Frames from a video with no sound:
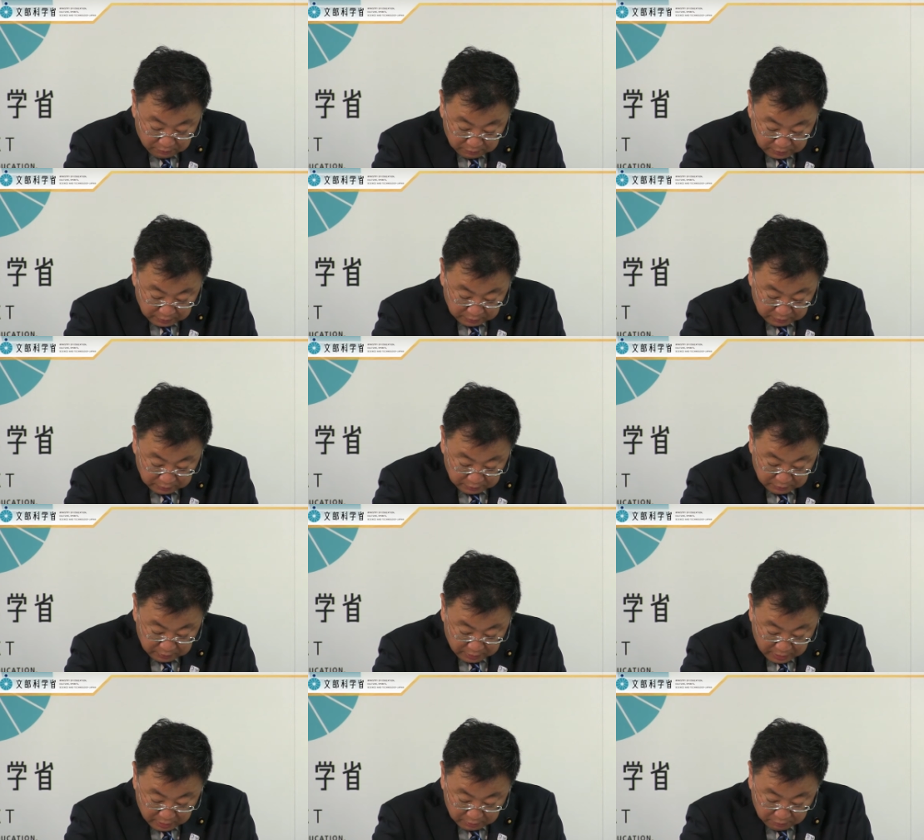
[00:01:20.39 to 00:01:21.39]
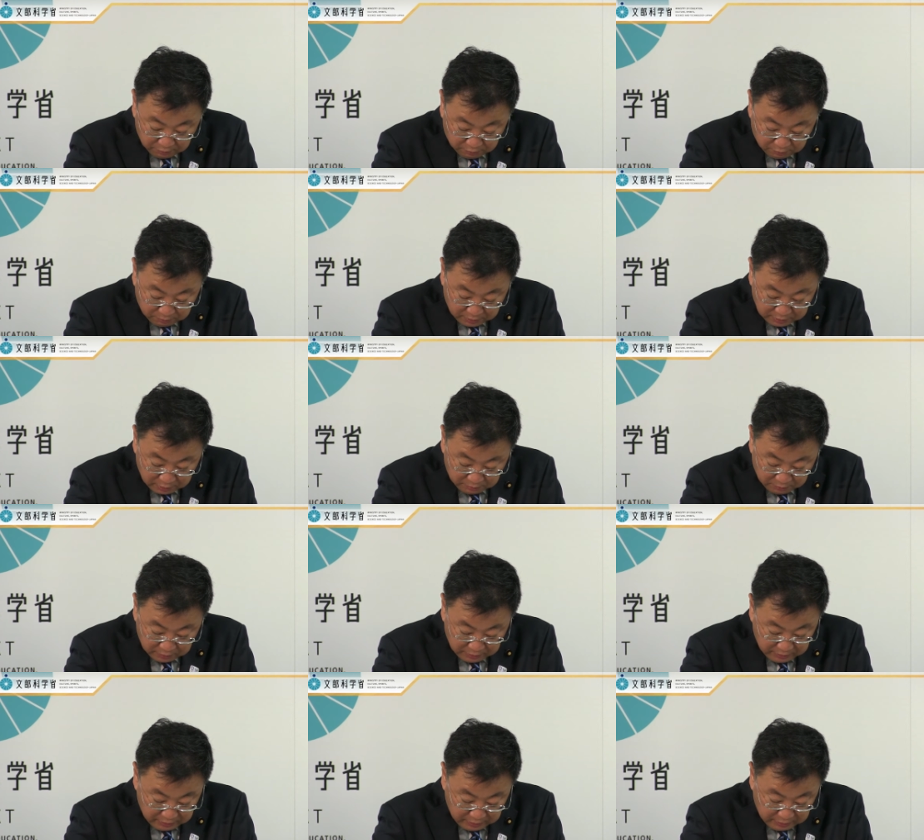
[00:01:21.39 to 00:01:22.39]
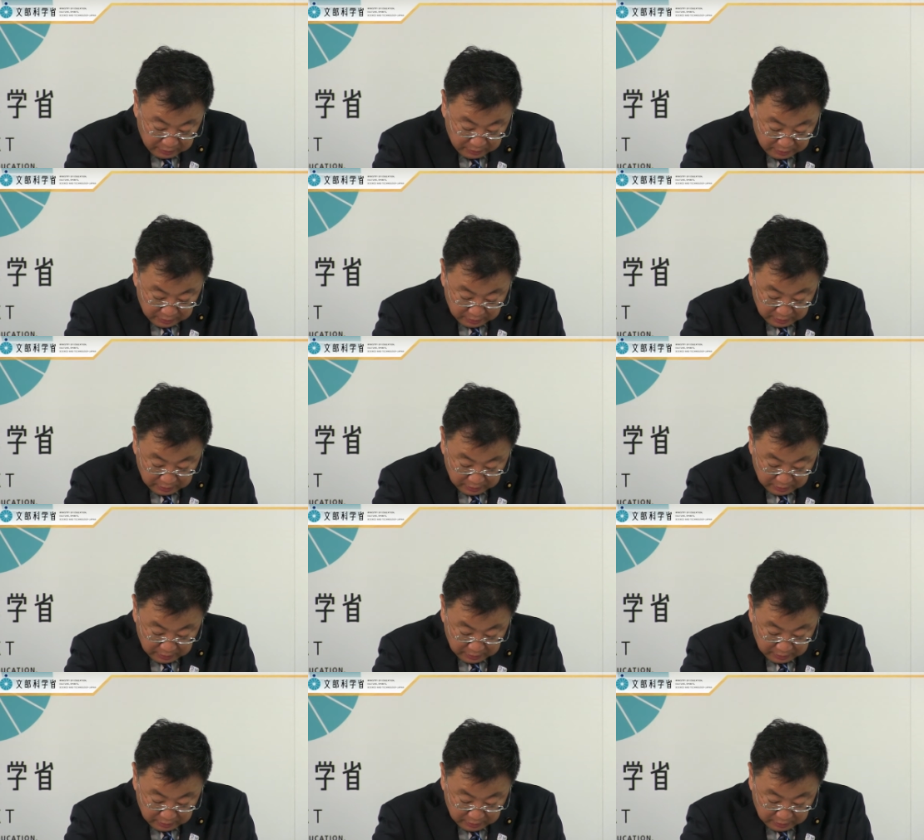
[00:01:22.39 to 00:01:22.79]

フラッグハンドオーバーセレモニーに